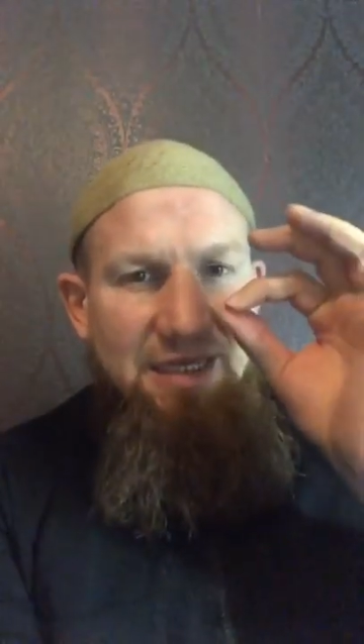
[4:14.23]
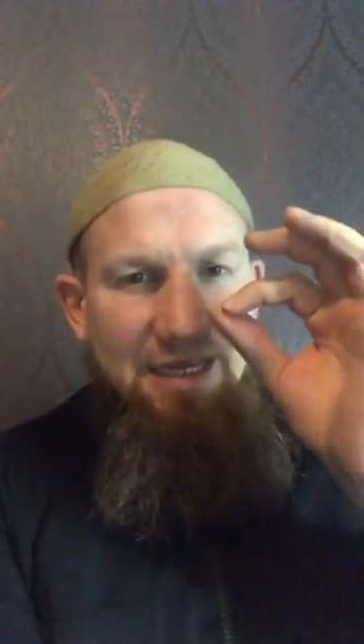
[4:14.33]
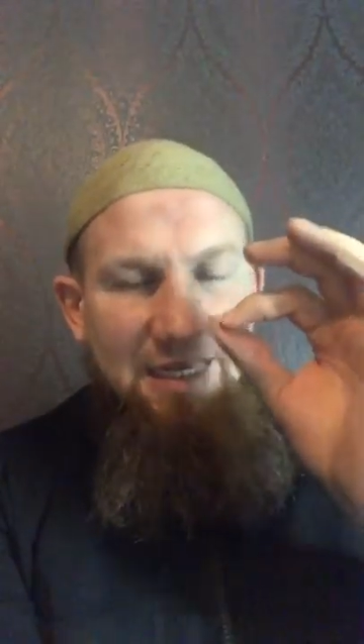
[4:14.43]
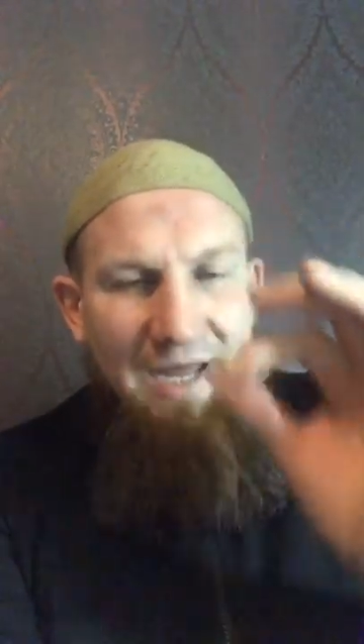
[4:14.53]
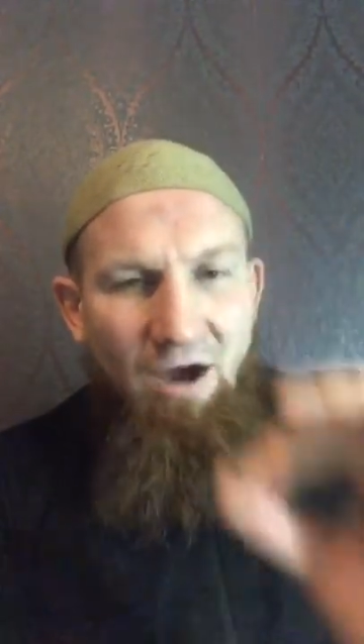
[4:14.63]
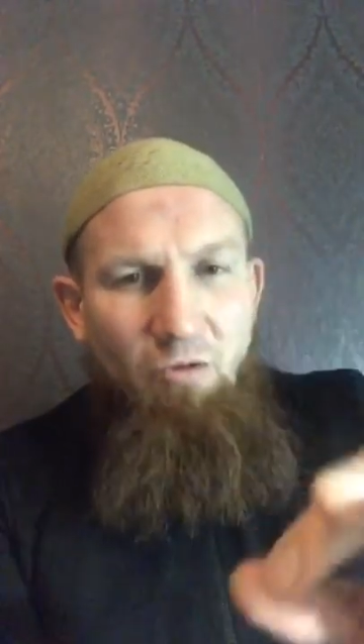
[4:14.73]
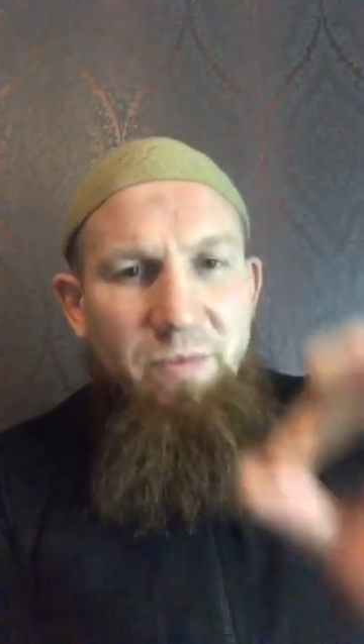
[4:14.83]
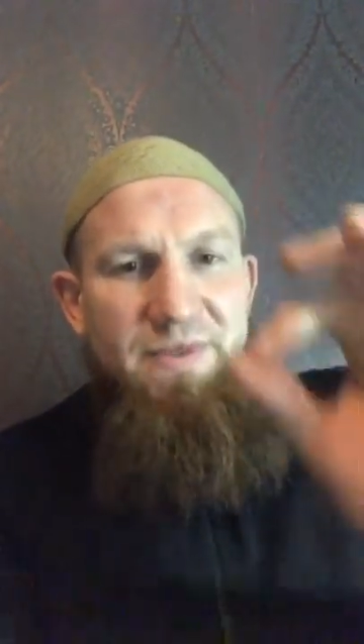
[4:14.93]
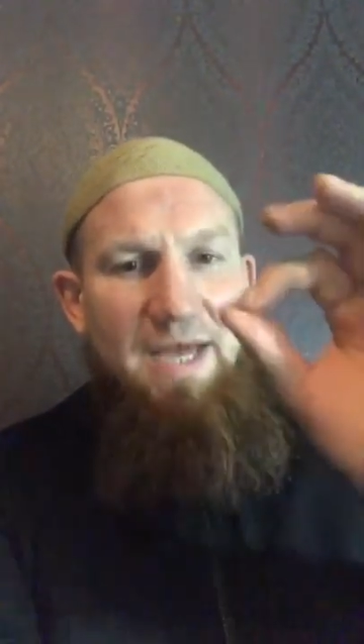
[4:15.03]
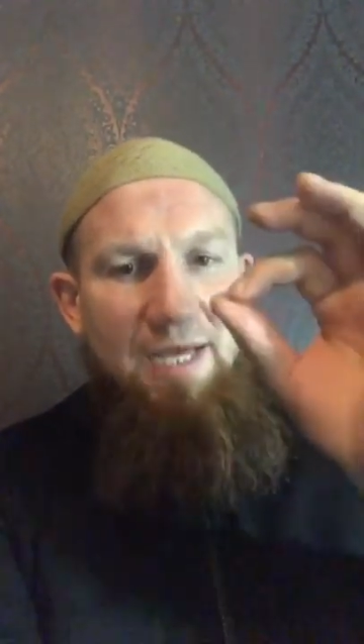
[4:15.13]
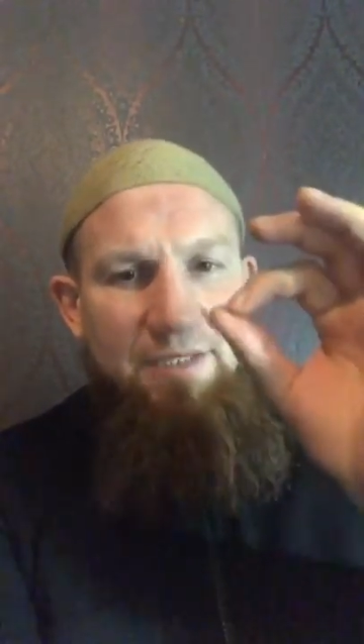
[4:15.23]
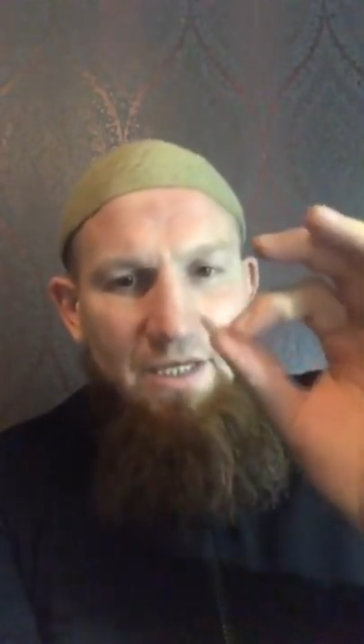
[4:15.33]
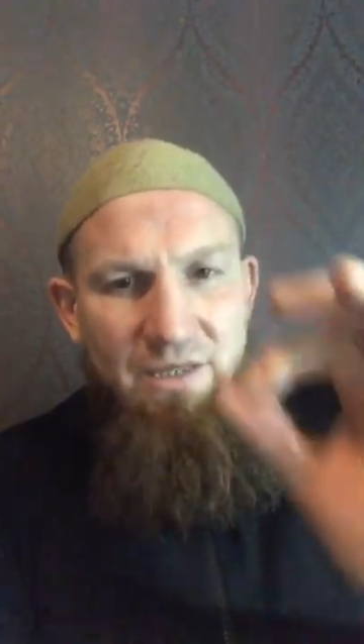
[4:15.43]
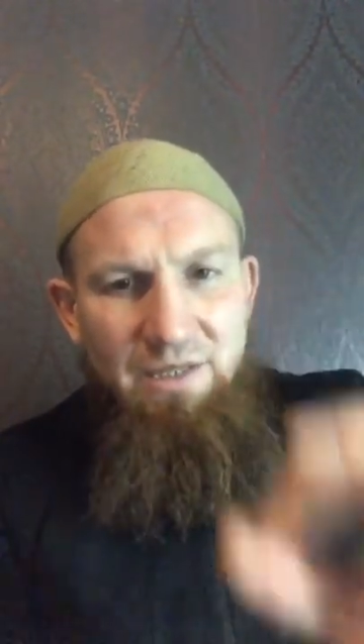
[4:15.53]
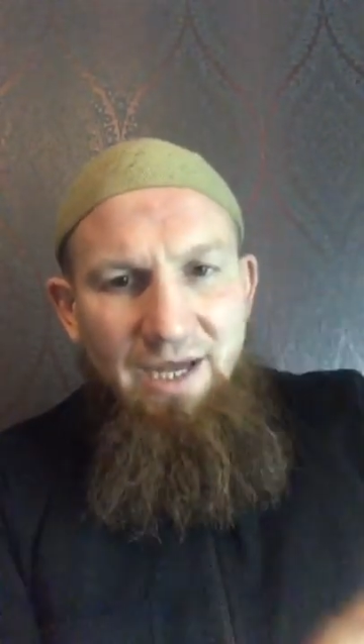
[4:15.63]
Glauben an
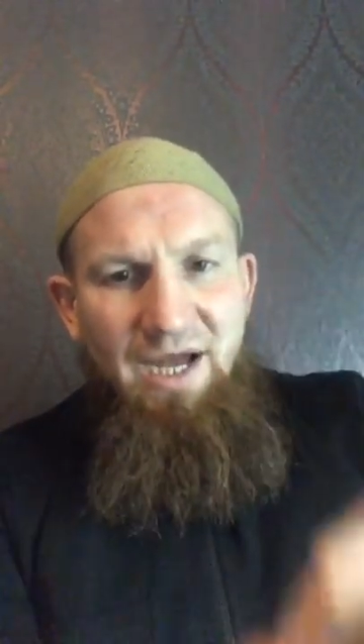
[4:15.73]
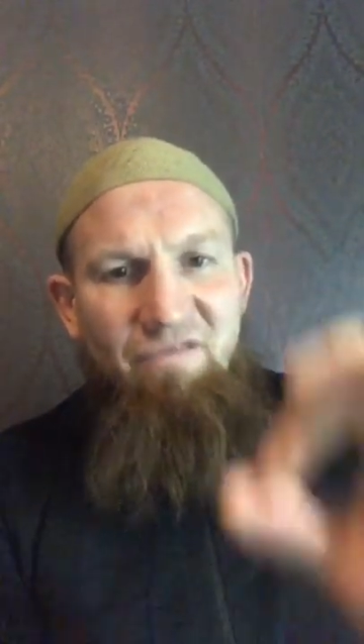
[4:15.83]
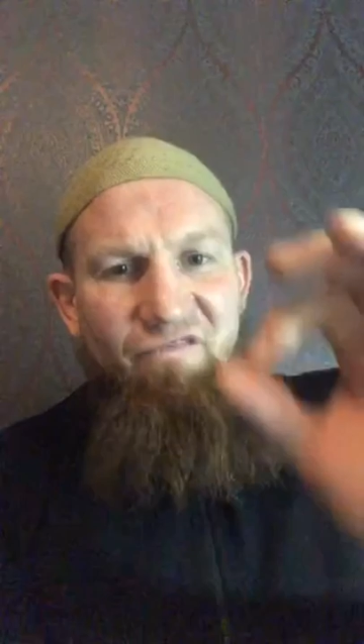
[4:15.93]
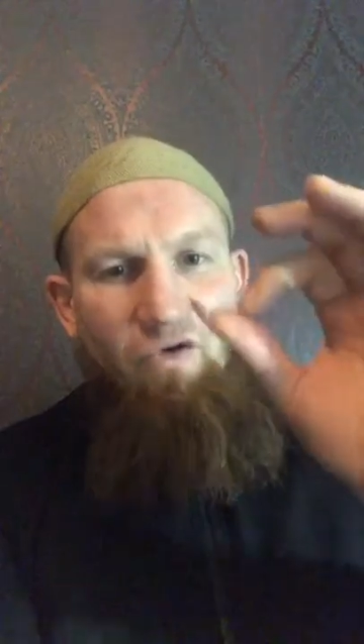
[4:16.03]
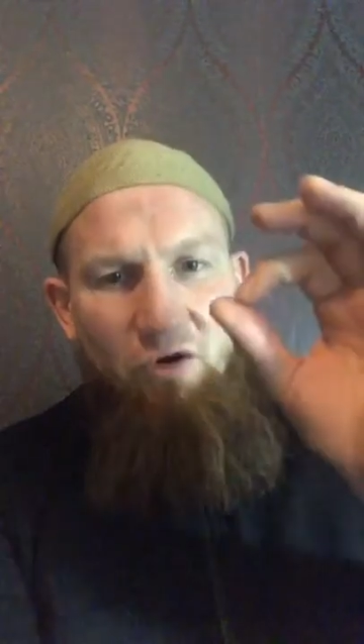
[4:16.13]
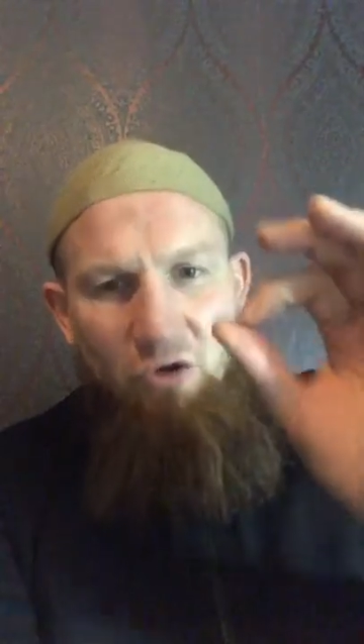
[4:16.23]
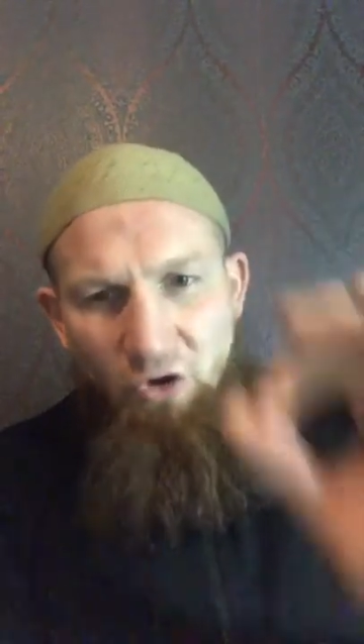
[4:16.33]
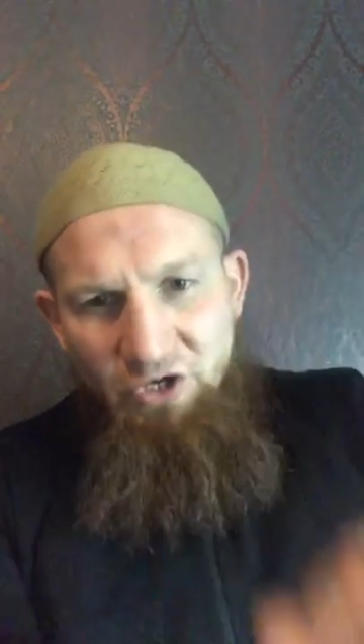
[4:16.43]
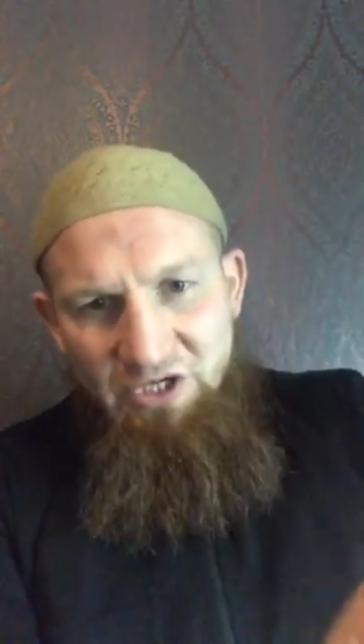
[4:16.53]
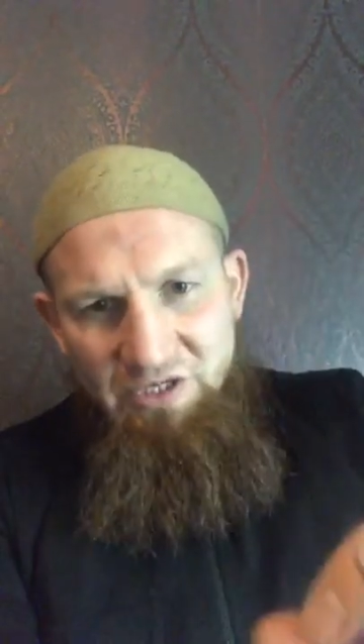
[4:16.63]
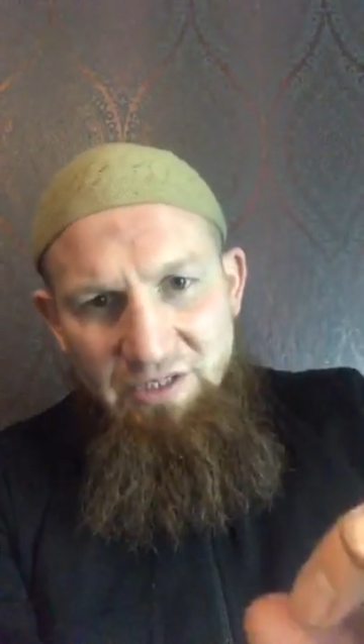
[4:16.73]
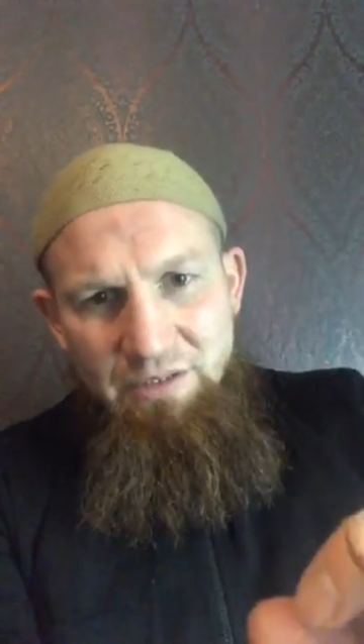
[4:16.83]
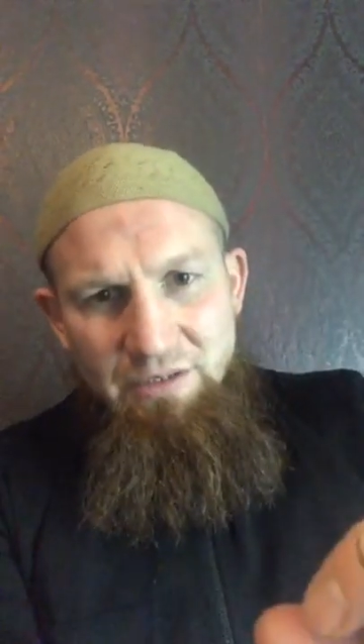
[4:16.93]
Allah verleugnen,